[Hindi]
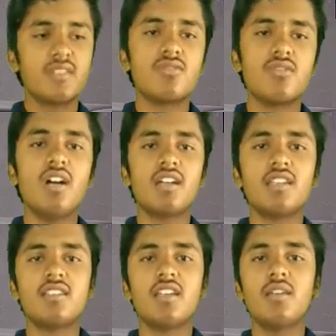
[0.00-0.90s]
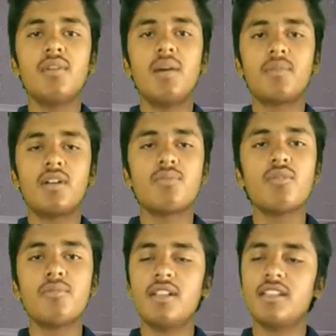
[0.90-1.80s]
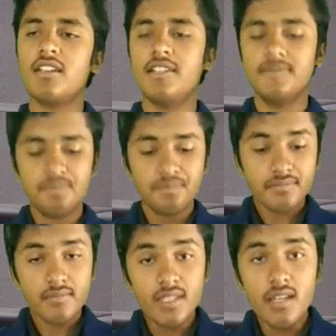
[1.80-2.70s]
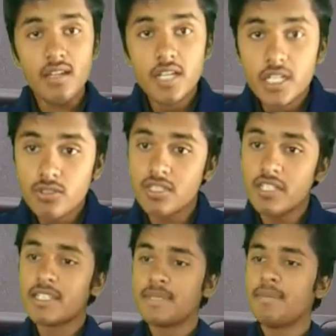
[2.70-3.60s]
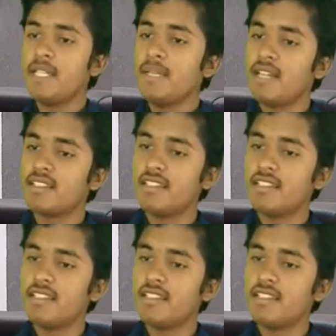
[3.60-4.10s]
जो है आगे से आगे हमें आपका सपोर्ट मिलता रहे तो चलिए सबसे पहले बात कर